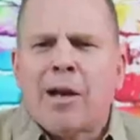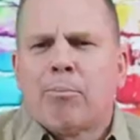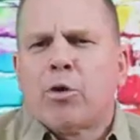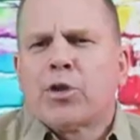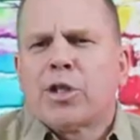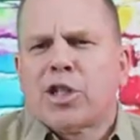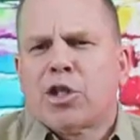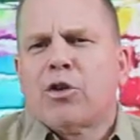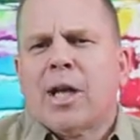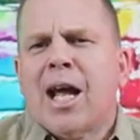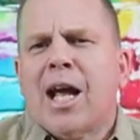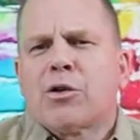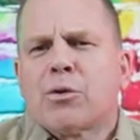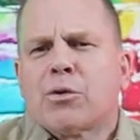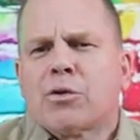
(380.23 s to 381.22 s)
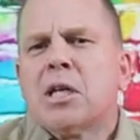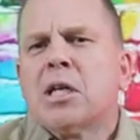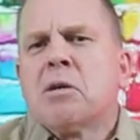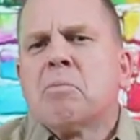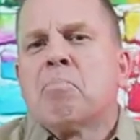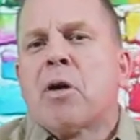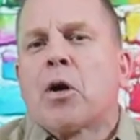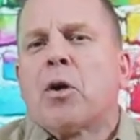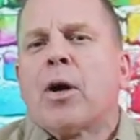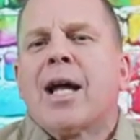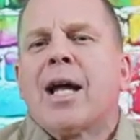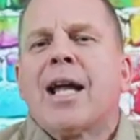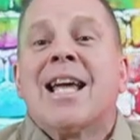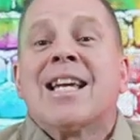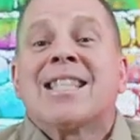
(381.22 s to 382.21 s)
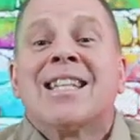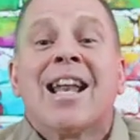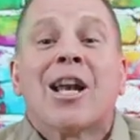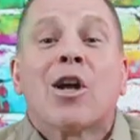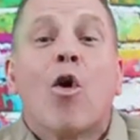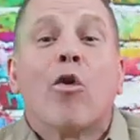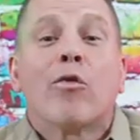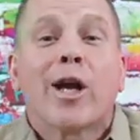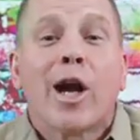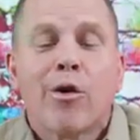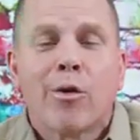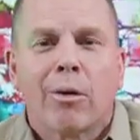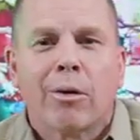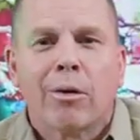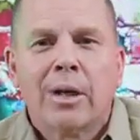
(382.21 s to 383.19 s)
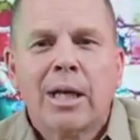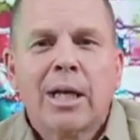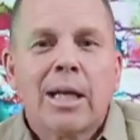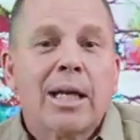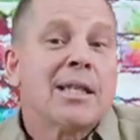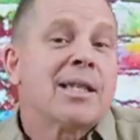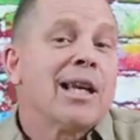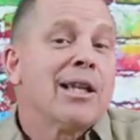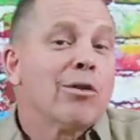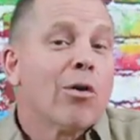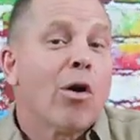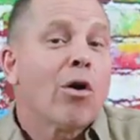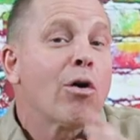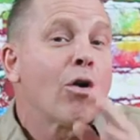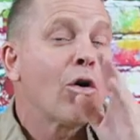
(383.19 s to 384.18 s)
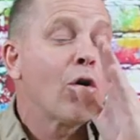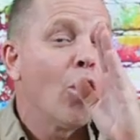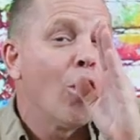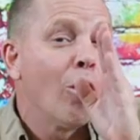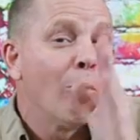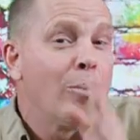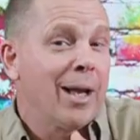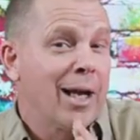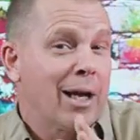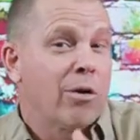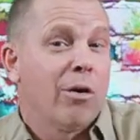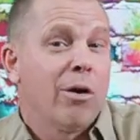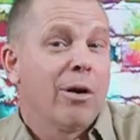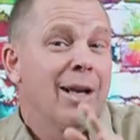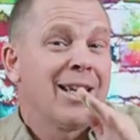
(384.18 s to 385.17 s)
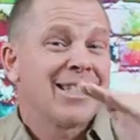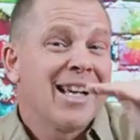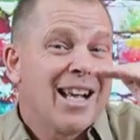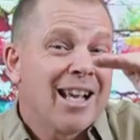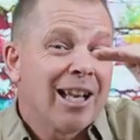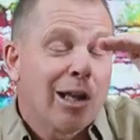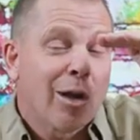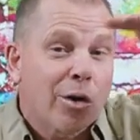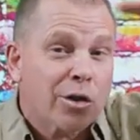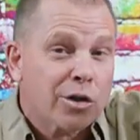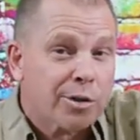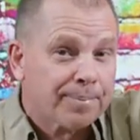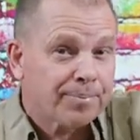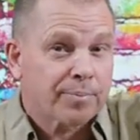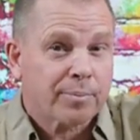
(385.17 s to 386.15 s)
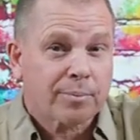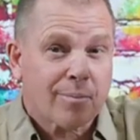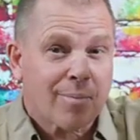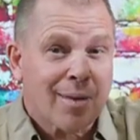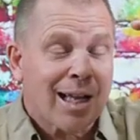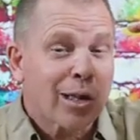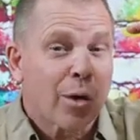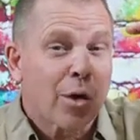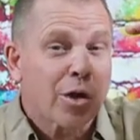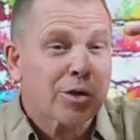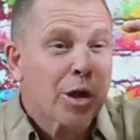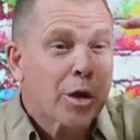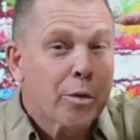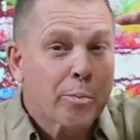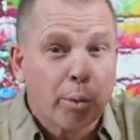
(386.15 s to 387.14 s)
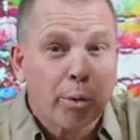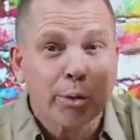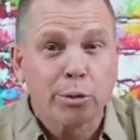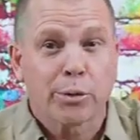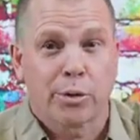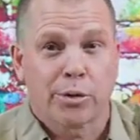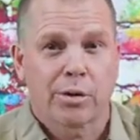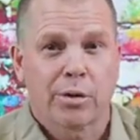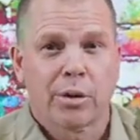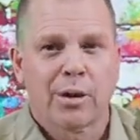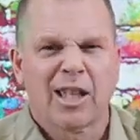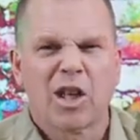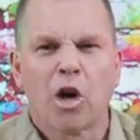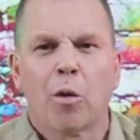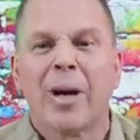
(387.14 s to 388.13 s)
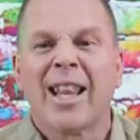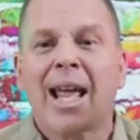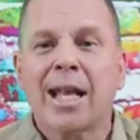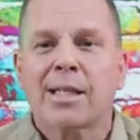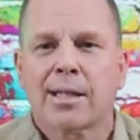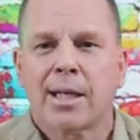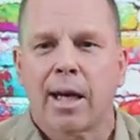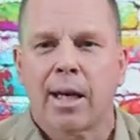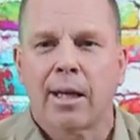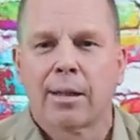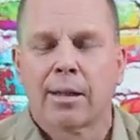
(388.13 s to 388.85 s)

posesión de ellos, pero es del gobierno. Y si no cumple con los, puntos de obediencia,